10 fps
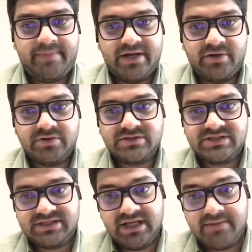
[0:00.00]
Pero,
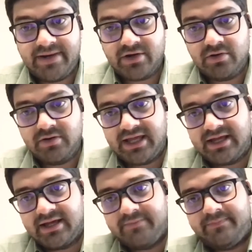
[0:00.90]
sin embargo, lo
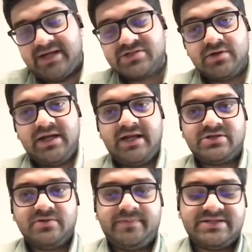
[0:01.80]
que pasó en la
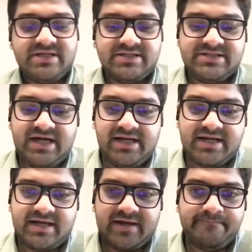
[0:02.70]
elección presidencial
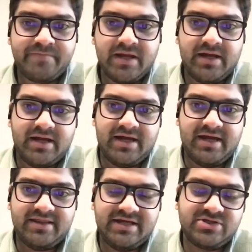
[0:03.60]
es que
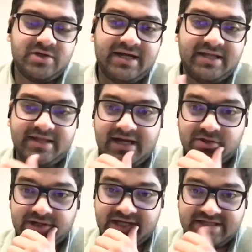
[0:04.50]
eh, de el
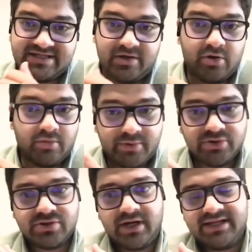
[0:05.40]
candidato que se
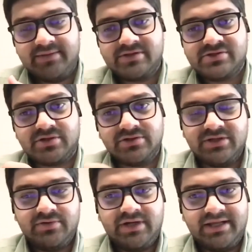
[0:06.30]
opuso a este proceso
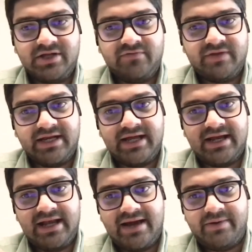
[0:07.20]
constituyente
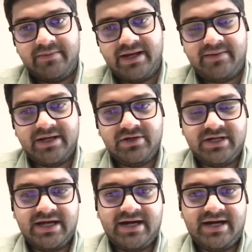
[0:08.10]
obtiene la primera
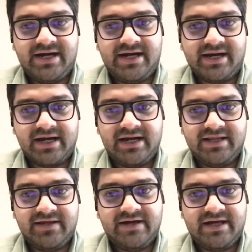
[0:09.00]
mayoría
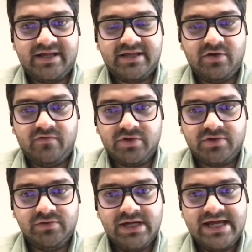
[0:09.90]
relativa de los
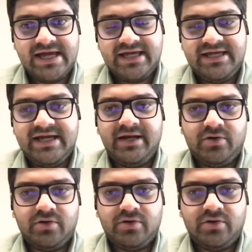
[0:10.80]
votos. Y en
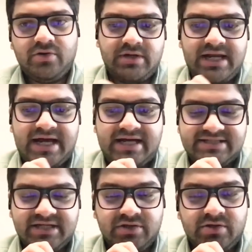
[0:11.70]
el Congreso
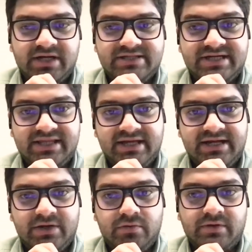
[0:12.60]
la centro derecha
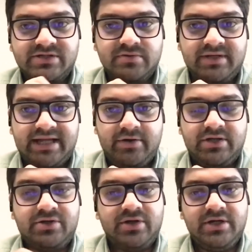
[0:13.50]
tiene un
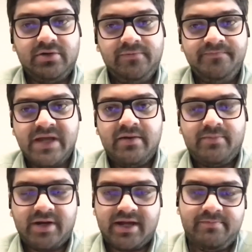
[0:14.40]
resultado histórico.
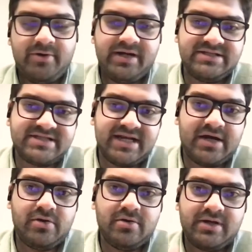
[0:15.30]
Por ejemplo, en el
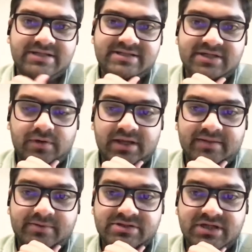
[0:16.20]
Senado logra el
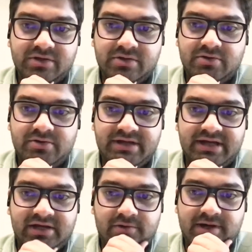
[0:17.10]
50%
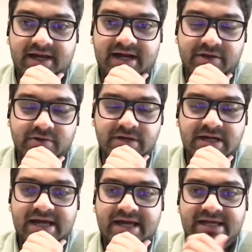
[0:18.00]
de los escaños
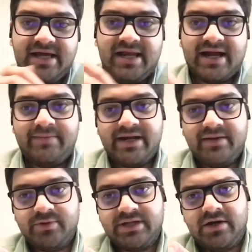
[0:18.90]
y en la
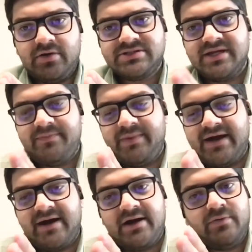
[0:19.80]
Cámara de Diputados se
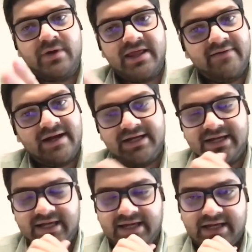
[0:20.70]
esperaba una
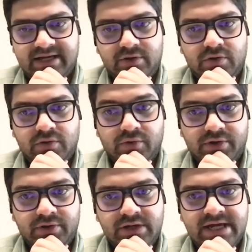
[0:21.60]
debacle que no
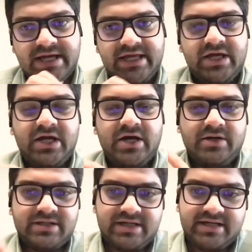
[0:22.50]
ocurrió y
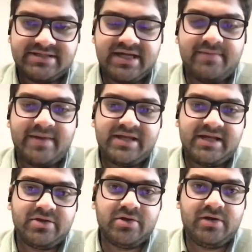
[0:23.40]
eh, sigue
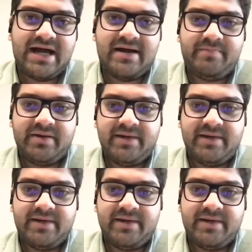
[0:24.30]
manteniendo la